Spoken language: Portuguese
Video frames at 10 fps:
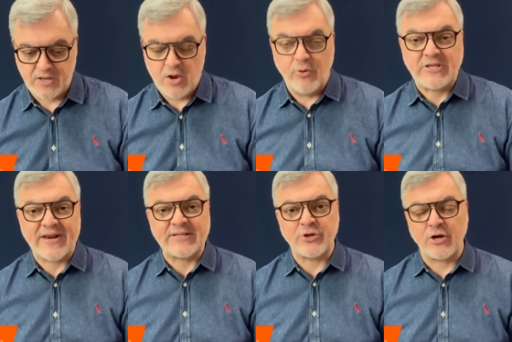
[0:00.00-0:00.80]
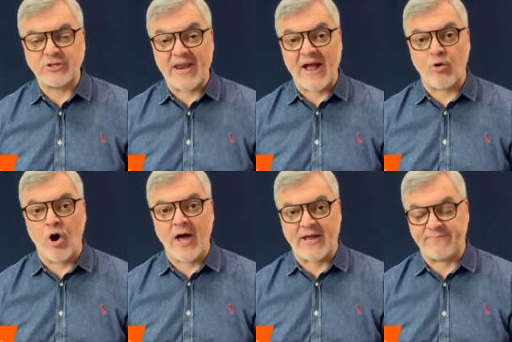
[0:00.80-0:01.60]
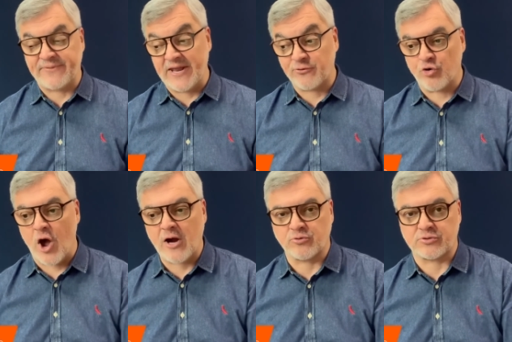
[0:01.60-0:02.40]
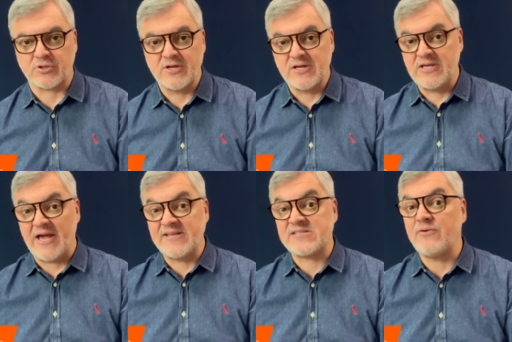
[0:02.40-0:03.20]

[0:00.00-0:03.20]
O Internacional terá agora três jogos e aí se